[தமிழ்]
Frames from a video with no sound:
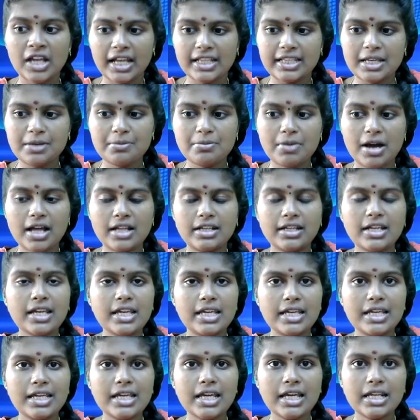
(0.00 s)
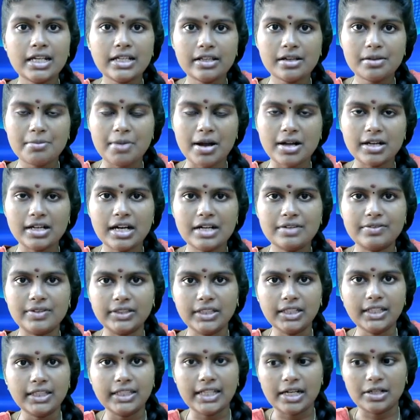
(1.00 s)
அதே மாதிரி இங்கே இருக்கிற மக்கள்
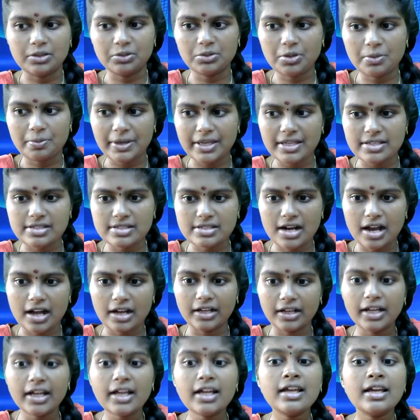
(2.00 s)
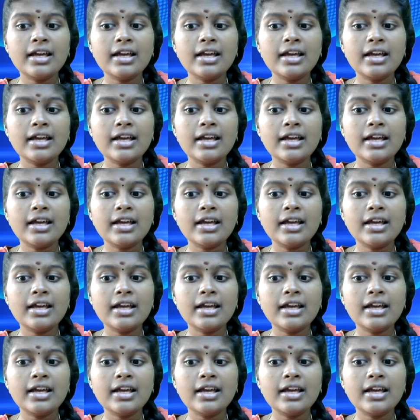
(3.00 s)
வந்து தெலுங்கு பேசுகிறாங்க